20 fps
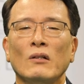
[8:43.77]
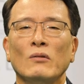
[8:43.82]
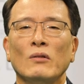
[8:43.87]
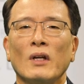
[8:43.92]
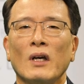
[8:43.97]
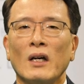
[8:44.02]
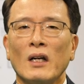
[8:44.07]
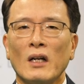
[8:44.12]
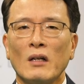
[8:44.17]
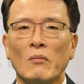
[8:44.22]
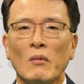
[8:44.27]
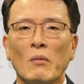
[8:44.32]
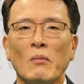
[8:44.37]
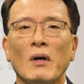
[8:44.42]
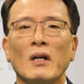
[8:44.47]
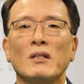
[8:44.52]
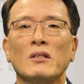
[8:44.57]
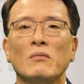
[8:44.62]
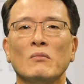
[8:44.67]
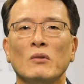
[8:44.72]
우리 하나님의
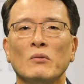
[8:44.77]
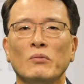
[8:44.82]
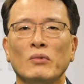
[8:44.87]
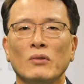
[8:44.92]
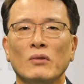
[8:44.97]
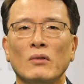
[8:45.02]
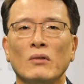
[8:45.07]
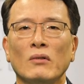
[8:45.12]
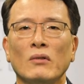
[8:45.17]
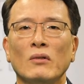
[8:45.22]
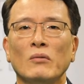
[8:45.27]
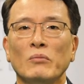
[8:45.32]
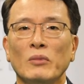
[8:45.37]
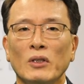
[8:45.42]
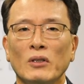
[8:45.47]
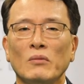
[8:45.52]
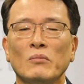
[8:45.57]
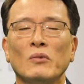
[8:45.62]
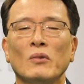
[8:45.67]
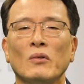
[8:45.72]
말씀을 붙들고
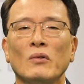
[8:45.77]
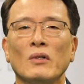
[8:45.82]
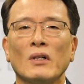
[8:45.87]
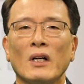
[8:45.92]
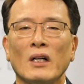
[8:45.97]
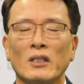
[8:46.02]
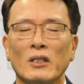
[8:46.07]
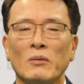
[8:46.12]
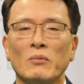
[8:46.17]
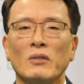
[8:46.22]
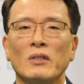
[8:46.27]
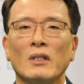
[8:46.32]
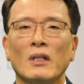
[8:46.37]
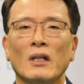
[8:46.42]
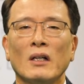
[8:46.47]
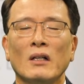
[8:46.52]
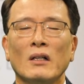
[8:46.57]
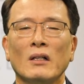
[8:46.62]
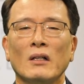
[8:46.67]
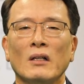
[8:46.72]
믿음으로
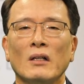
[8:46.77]
가십시다.